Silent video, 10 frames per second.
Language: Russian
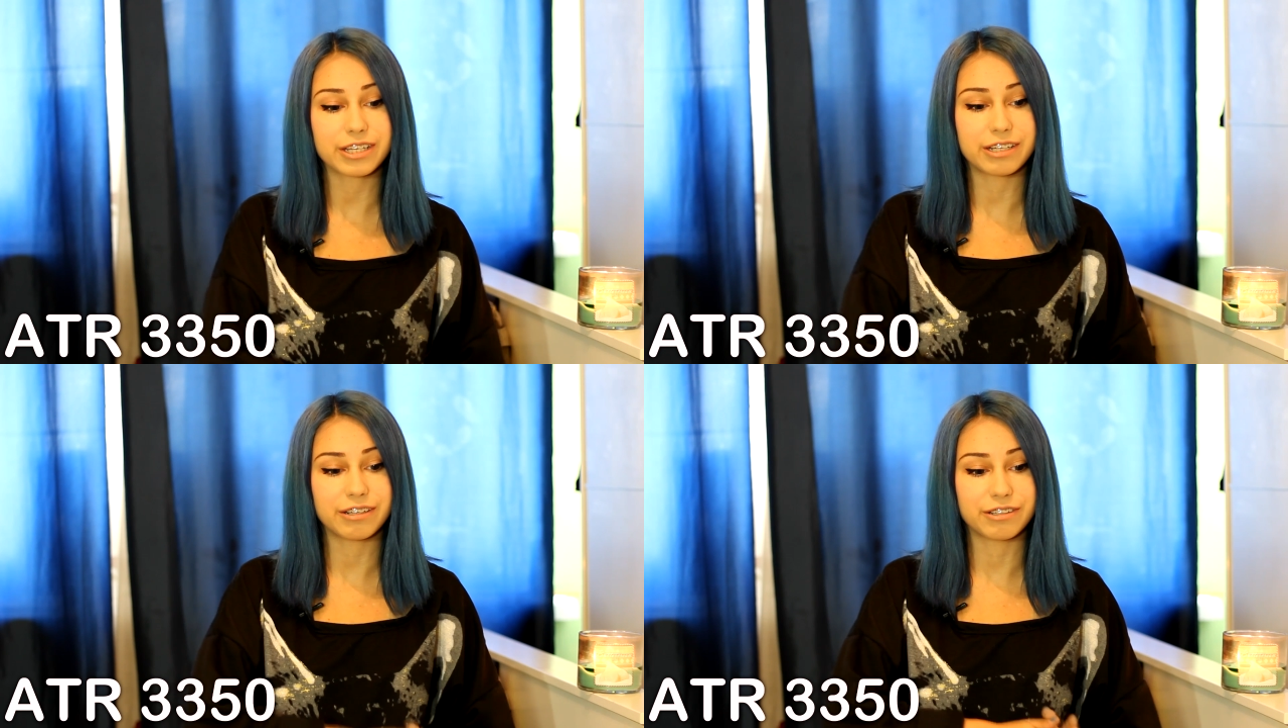
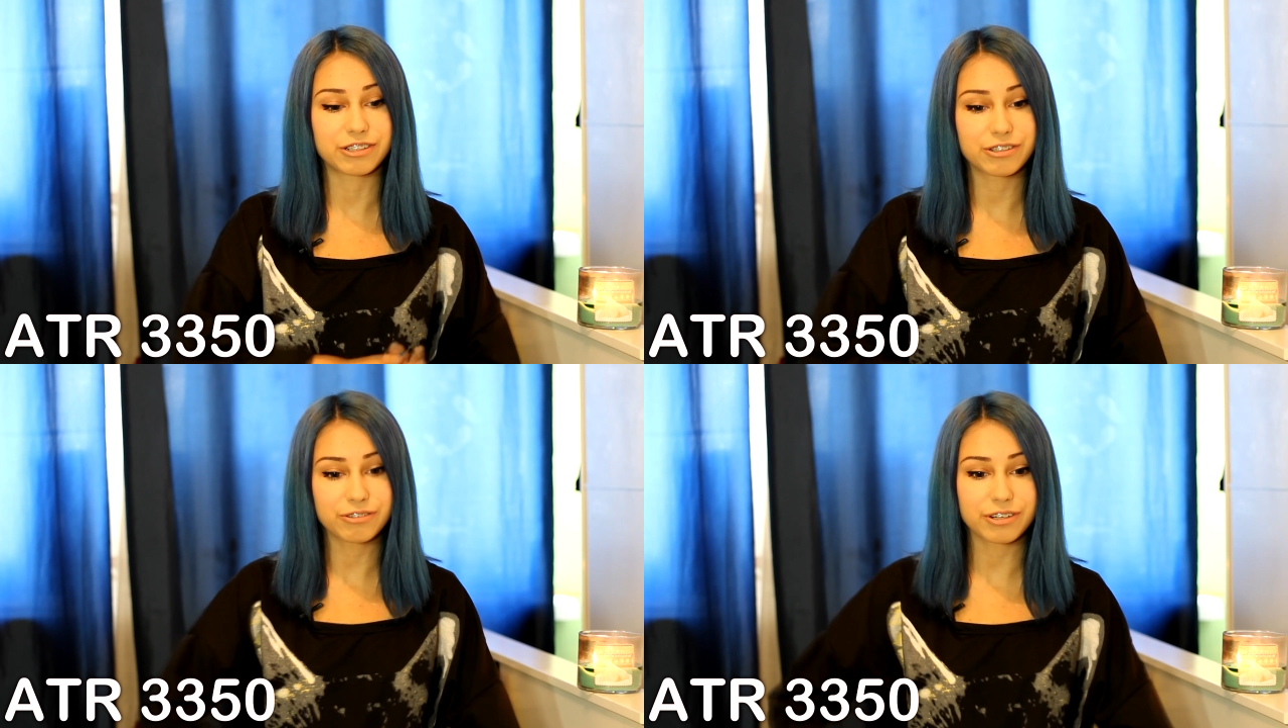и длинный
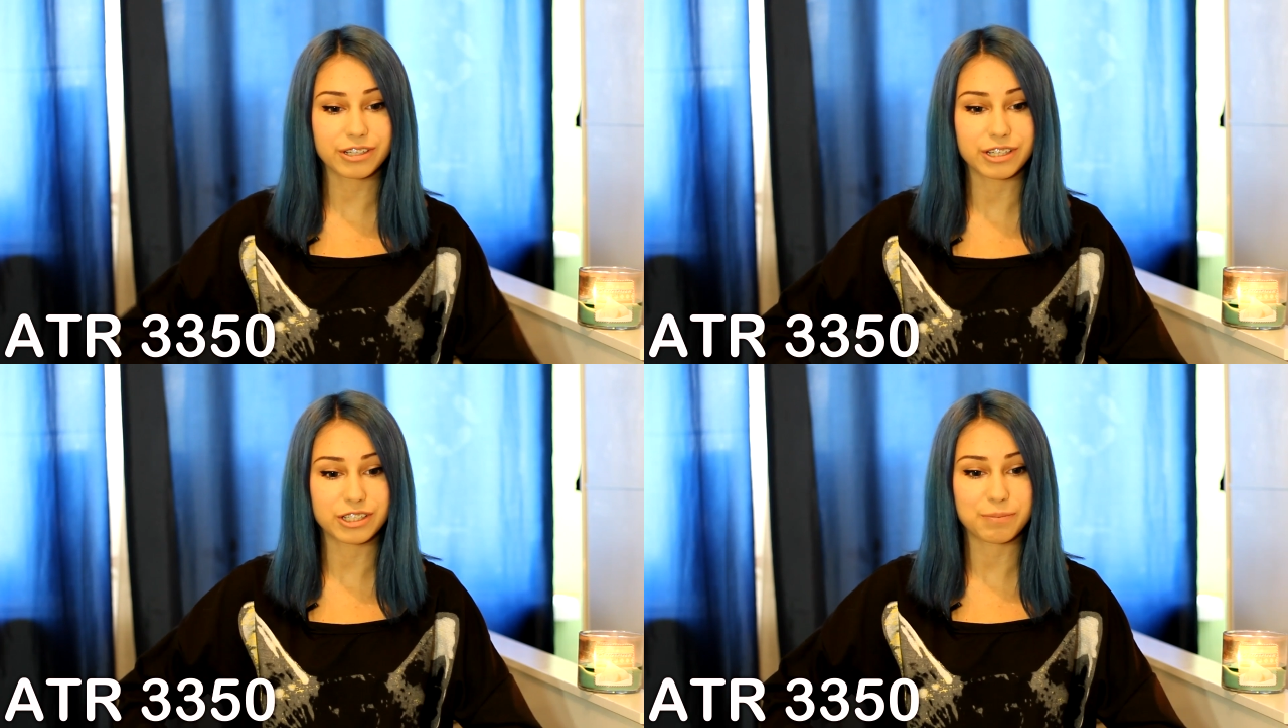шнур,
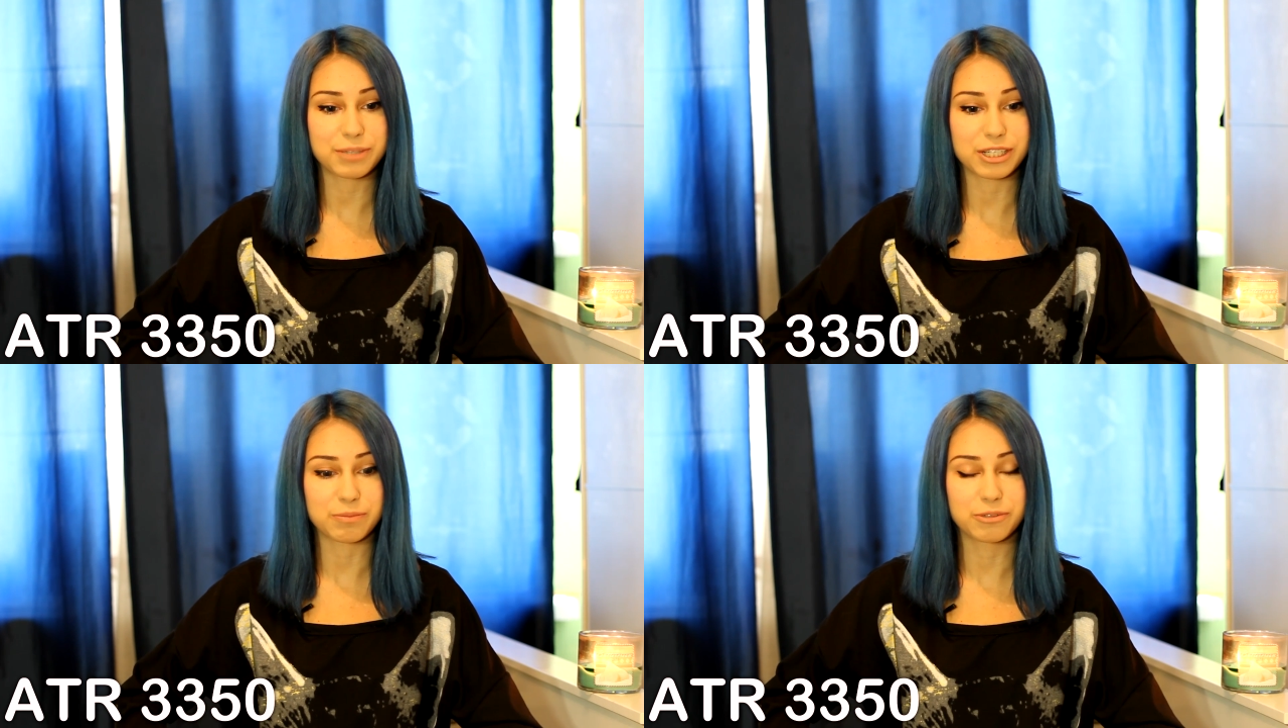иначе я
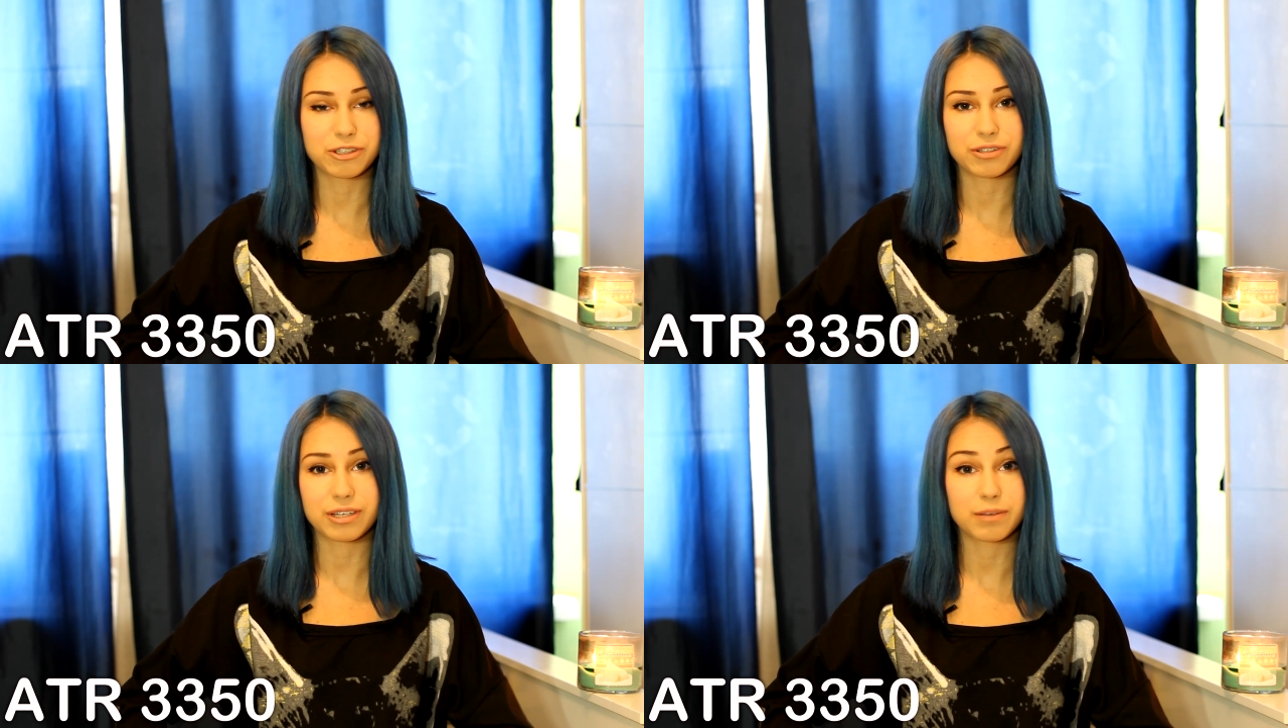бы сейчас
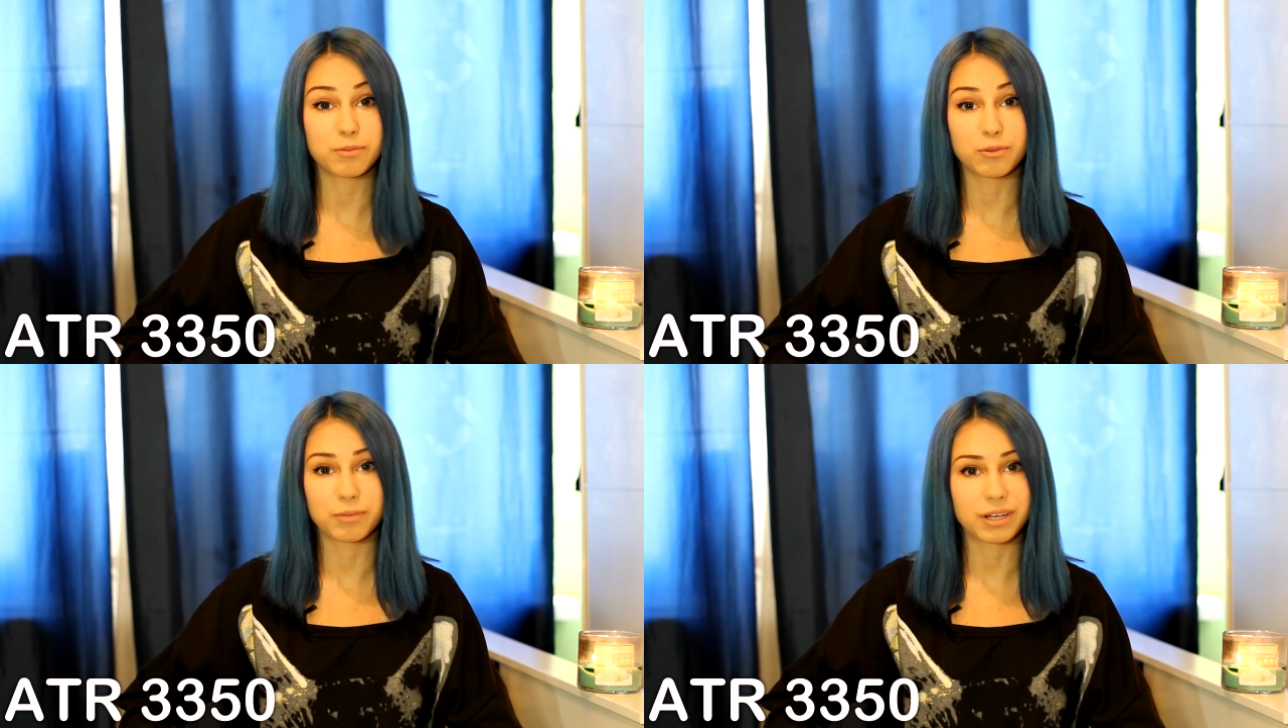мучилась, если
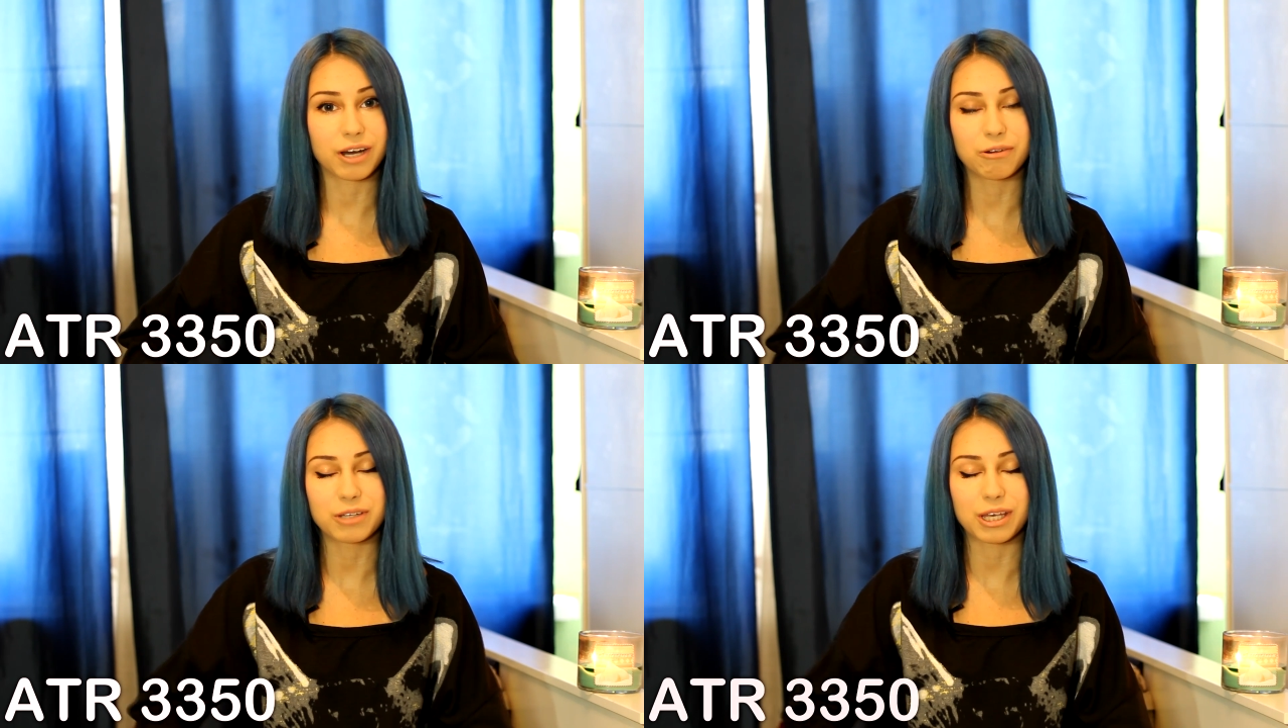бы он был
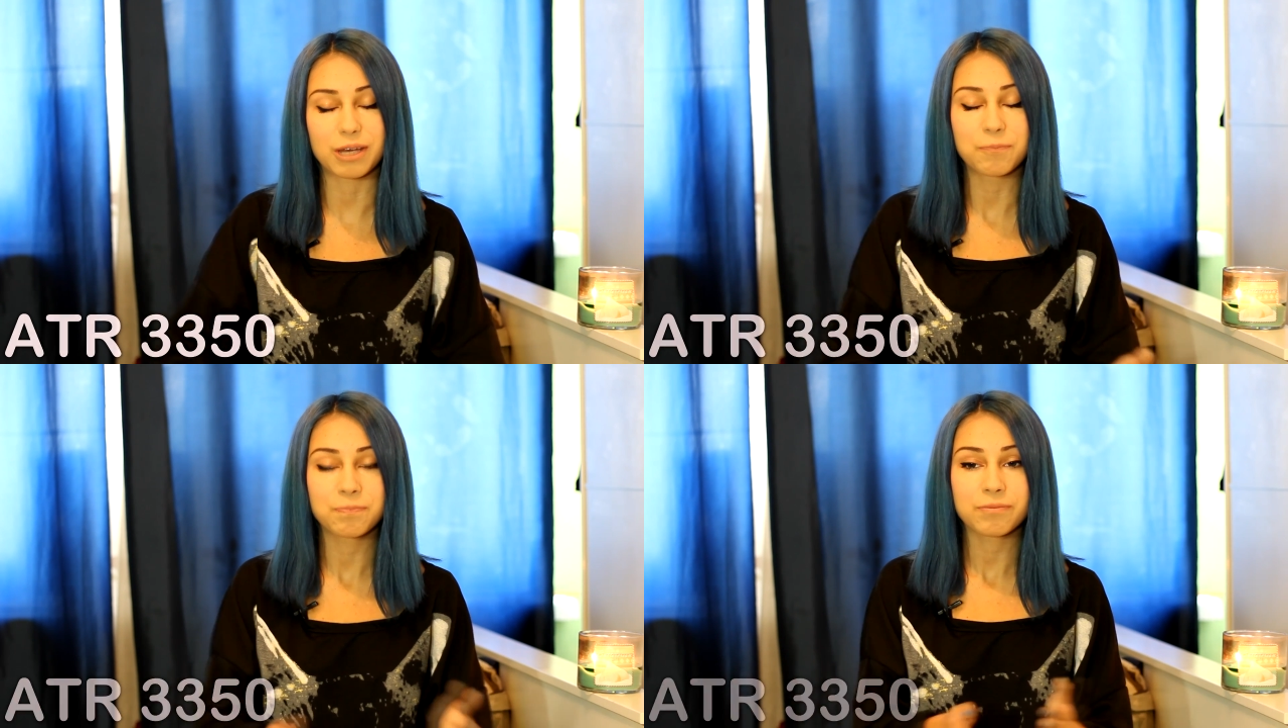короткий.